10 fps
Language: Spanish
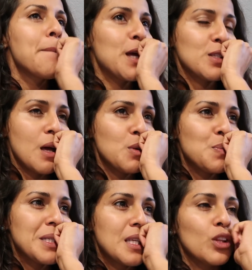Pero
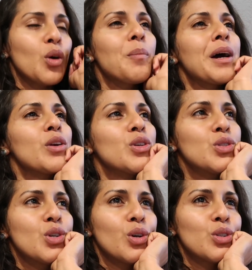estábamos pensando, Mario
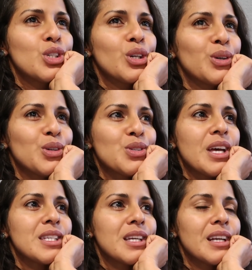y yo, chicos,
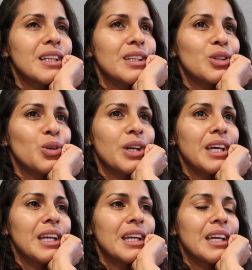hace ratito
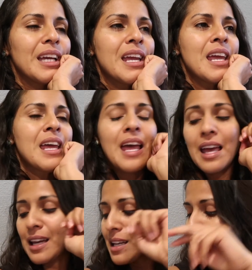que
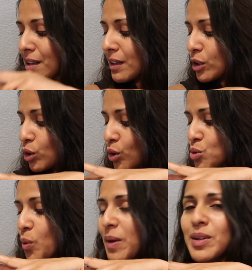estaban
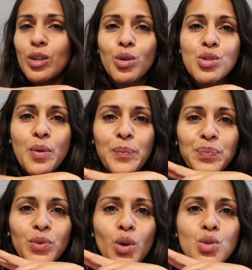dos huevitos,
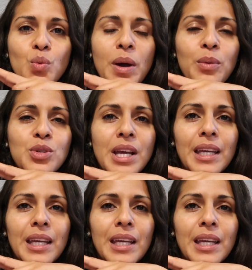dos huevos